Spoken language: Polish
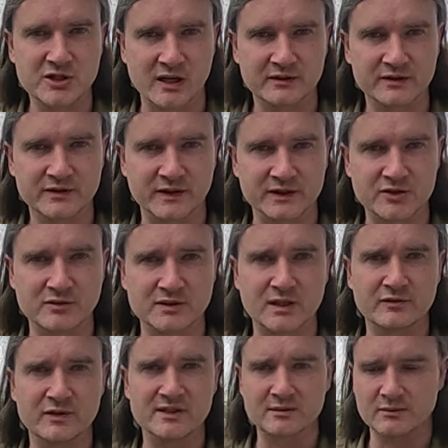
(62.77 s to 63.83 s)
jak w
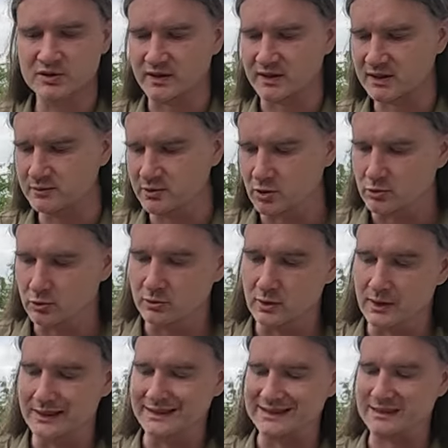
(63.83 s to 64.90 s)
2024 roku
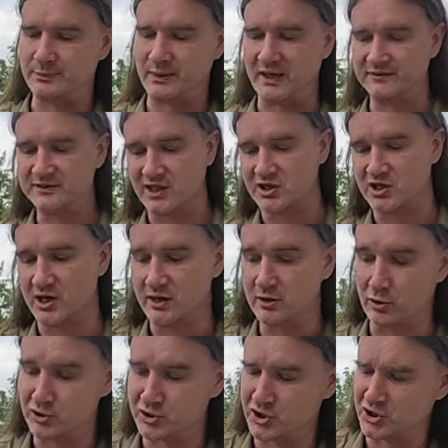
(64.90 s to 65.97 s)
e, sprawdza się
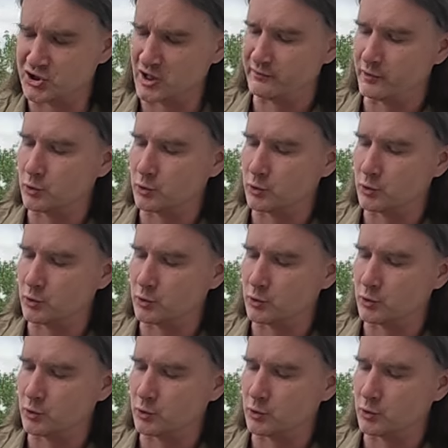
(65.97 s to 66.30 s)
gości Szewo,